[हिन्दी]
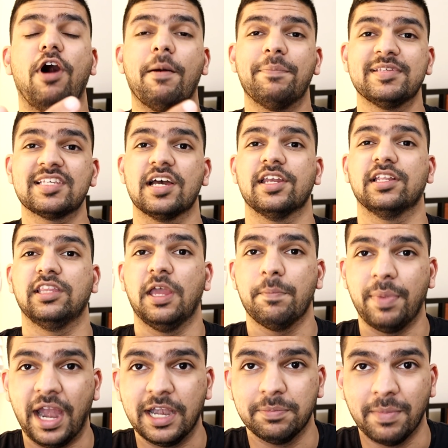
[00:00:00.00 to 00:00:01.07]
वापस आ जाते हैं
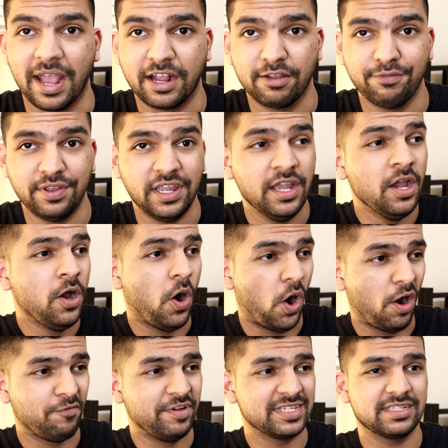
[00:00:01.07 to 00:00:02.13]
पैट मैकेफी
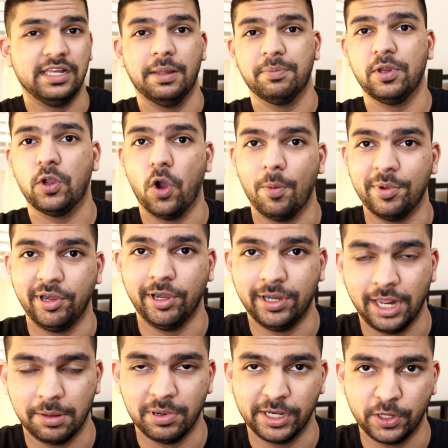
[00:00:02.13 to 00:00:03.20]
ऑब्वियसली अपनी कॉमेंट्री
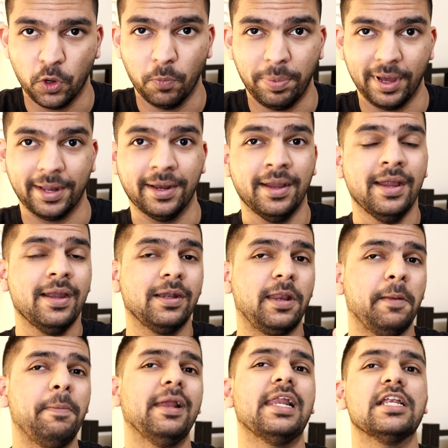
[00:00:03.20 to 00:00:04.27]
टेबल के ऊपर
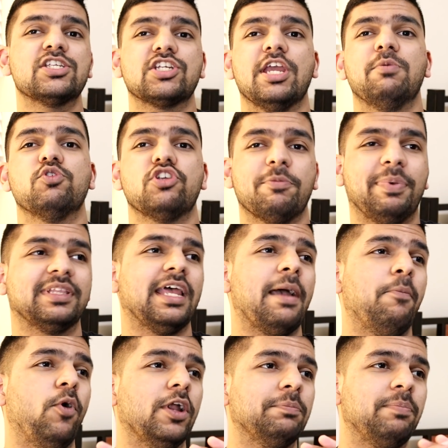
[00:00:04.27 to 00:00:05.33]
ट्रिपल एच की मुझे पता
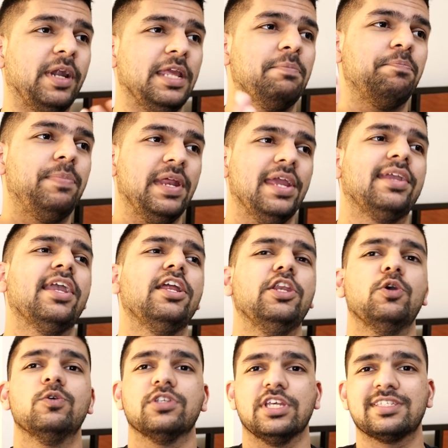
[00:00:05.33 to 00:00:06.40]
है बहुत बड़ी ब्रेकिंग
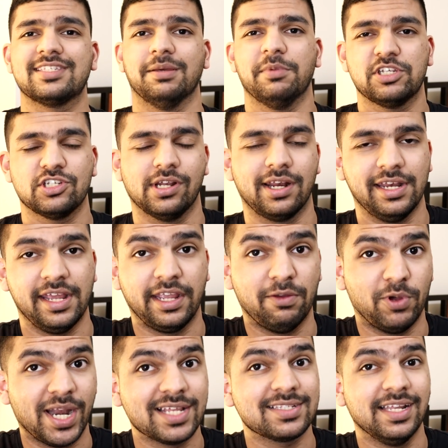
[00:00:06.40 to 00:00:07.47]
न्यूज इस समय चल रही है कि
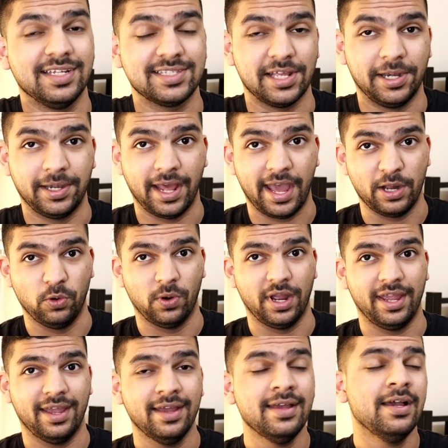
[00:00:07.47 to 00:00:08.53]
वो रेसलिंग से रिटायर हो
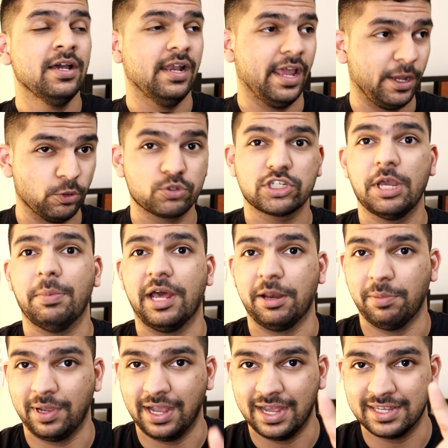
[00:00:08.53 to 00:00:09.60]
गए हैं लेकिन उसके बारे में